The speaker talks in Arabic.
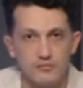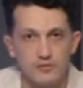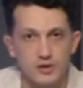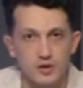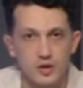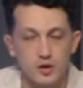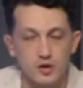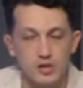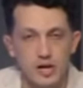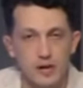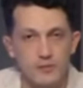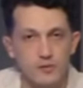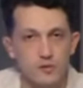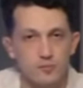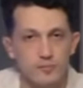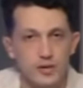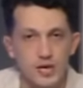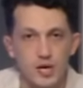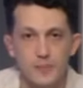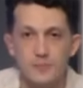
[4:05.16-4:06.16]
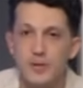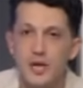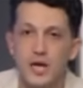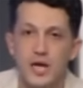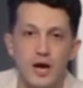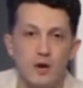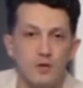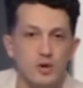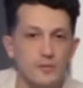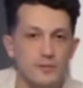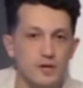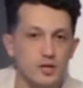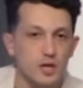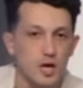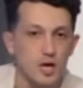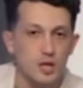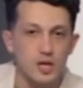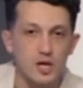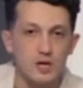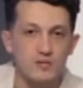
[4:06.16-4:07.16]
في دوره الالعاب الاولمبيه او لم
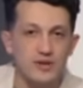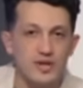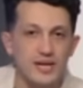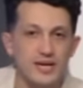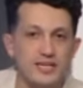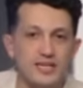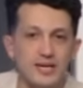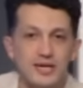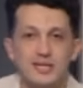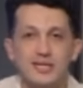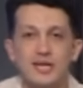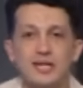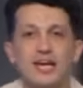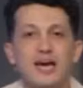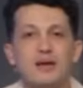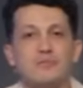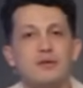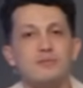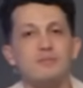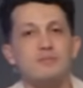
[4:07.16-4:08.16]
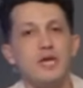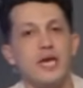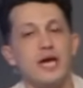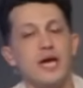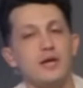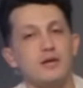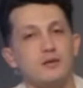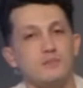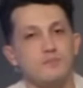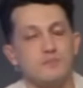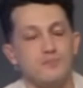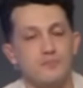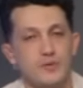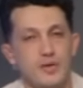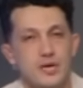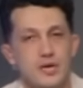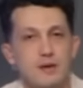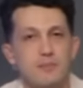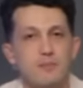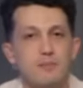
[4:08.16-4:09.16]
يتالق فانا كده كده اللاعب ده بتاعي
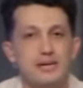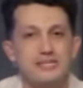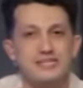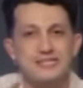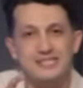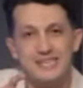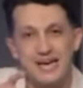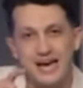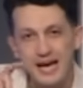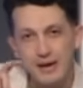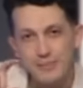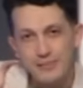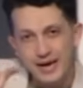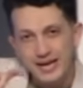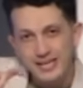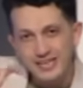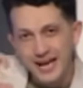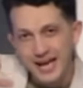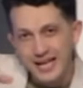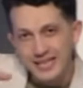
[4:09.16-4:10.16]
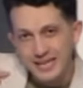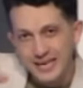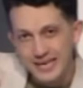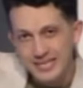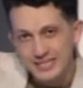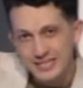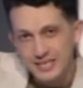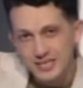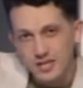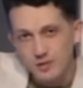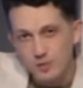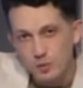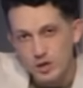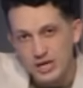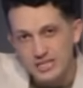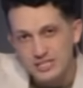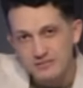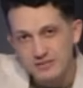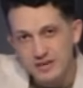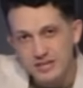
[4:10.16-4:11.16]
بس هبعد عن حته
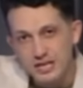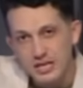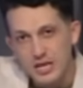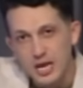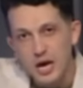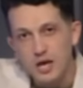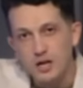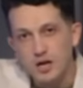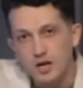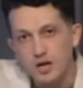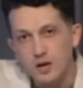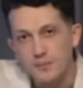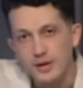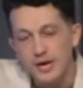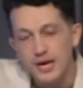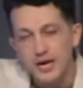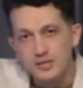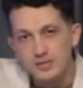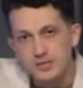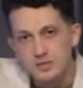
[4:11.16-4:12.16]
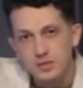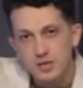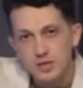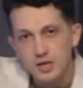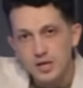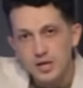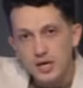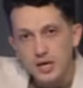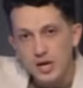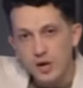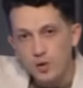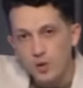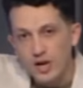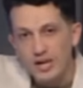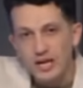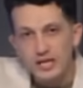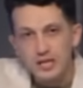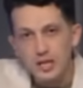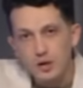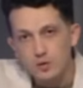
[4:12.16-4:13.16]
المجازفه اللي ليها علاقه بان
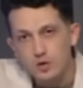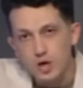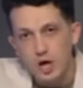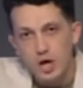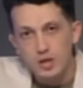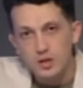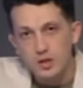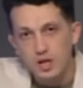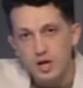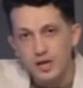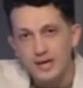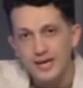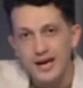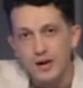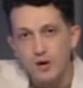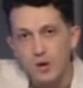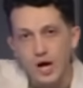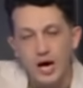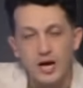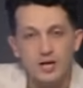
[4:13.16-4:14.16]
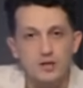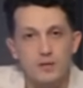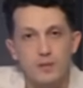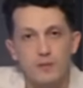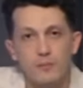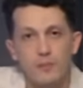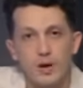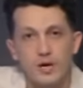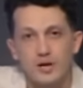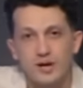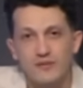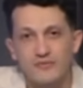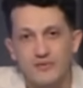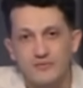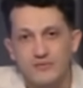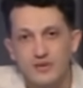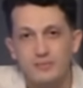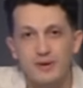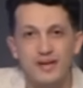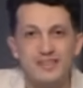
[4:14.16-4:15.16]
الولد لو تالق جاله عرض من بره
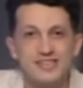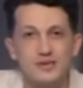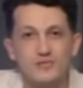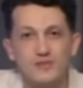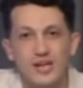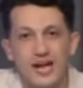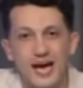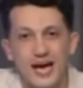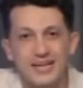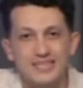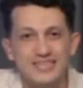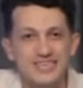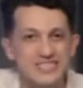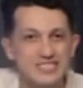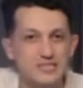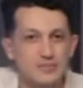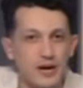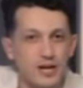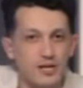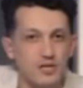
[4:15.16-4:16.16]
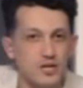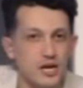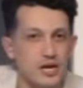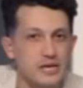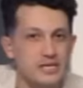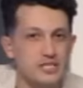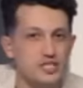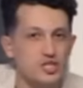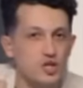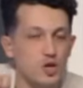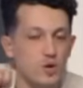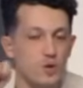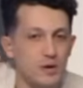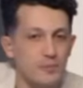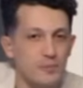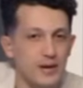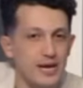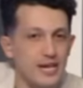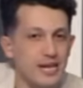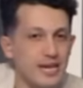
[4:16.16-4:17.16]
ففي بند في العقد يسمح لطلع الجيش ان هو
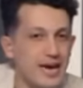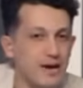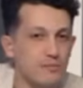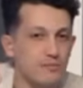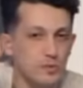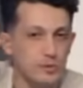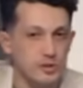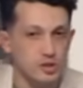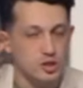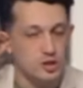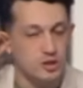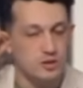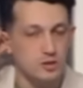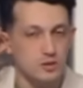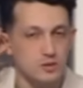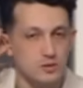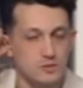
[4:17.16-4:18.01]
يبيع اللاعب مباشره